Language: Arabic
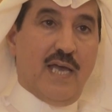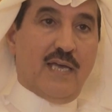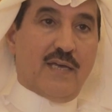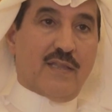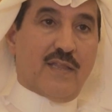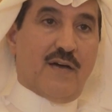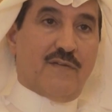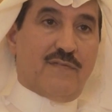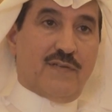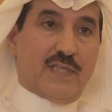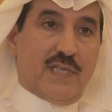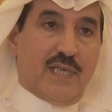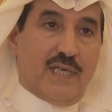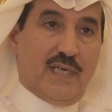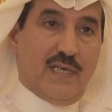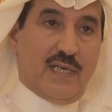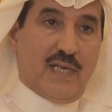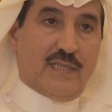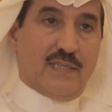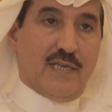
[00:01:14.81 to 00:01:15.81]
إضافة
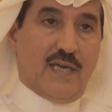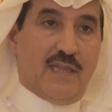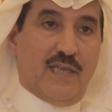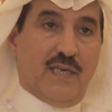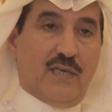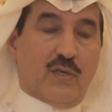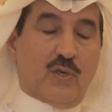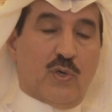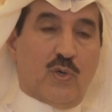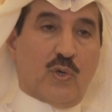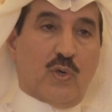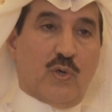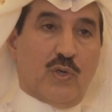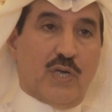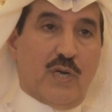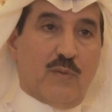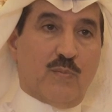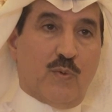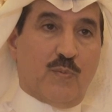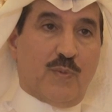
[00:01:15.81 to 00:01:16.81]
إلى تأثير
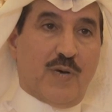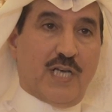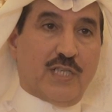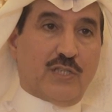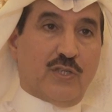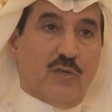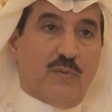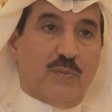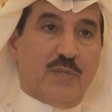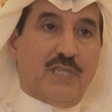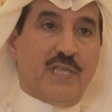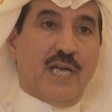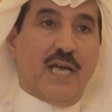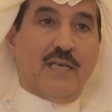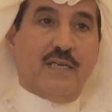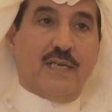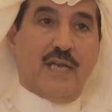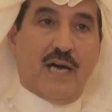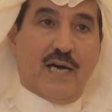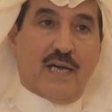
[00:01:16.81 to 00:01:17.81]
كورونا المباشر
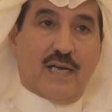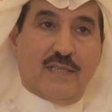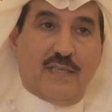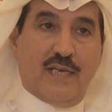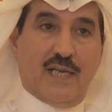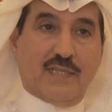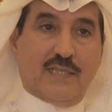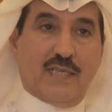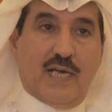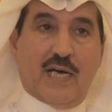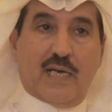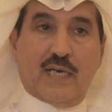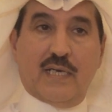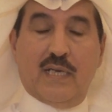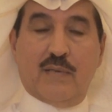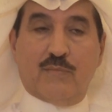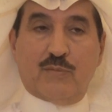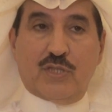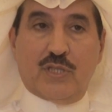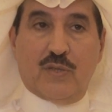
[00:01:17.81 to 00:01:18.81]
وبالتالي انهارت الأسعار
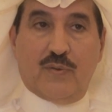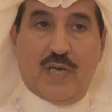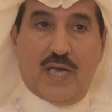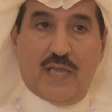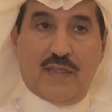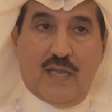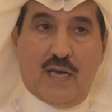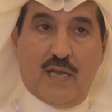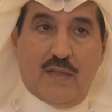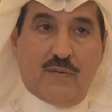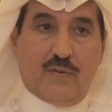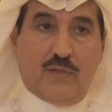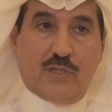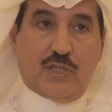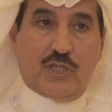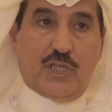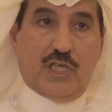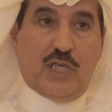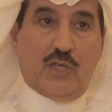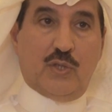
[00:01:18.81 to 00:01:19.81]
إلى مستويات
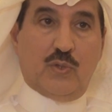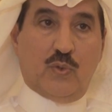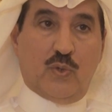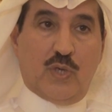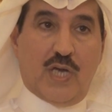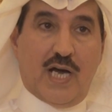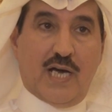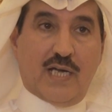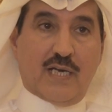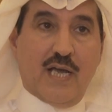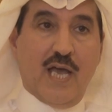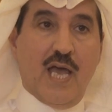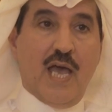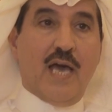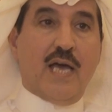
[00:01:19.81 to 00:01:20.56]
23 دولار